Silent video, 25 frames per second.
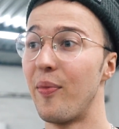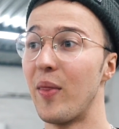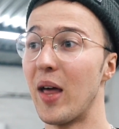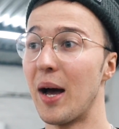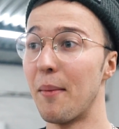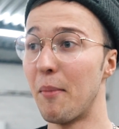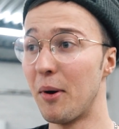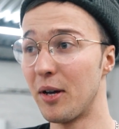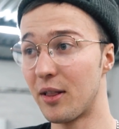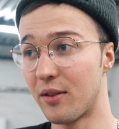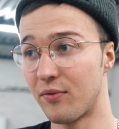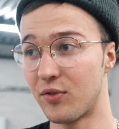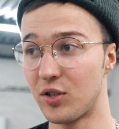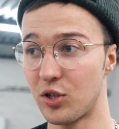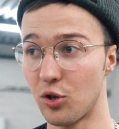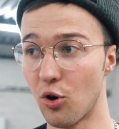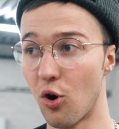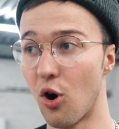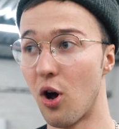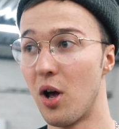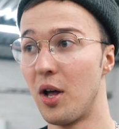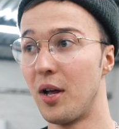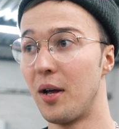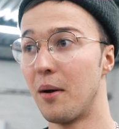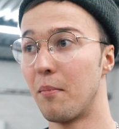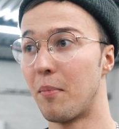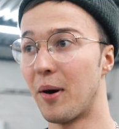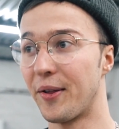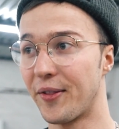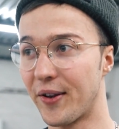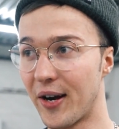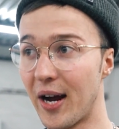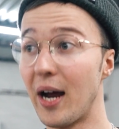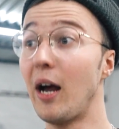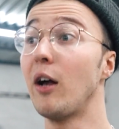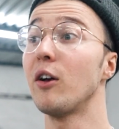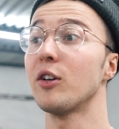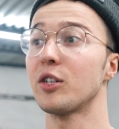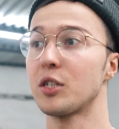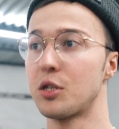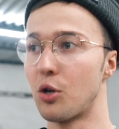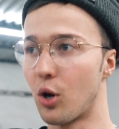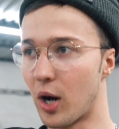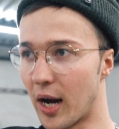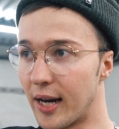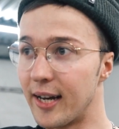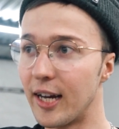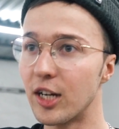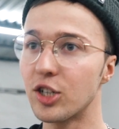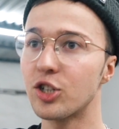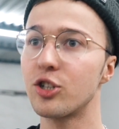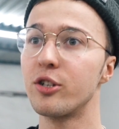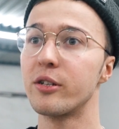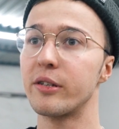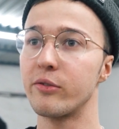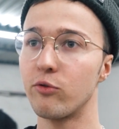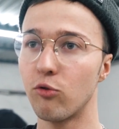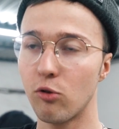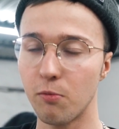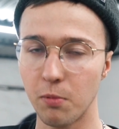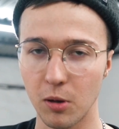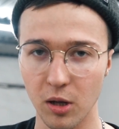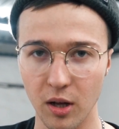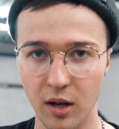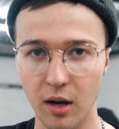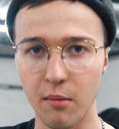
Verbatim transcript: Нам это все понравилось, но, конечно, звук был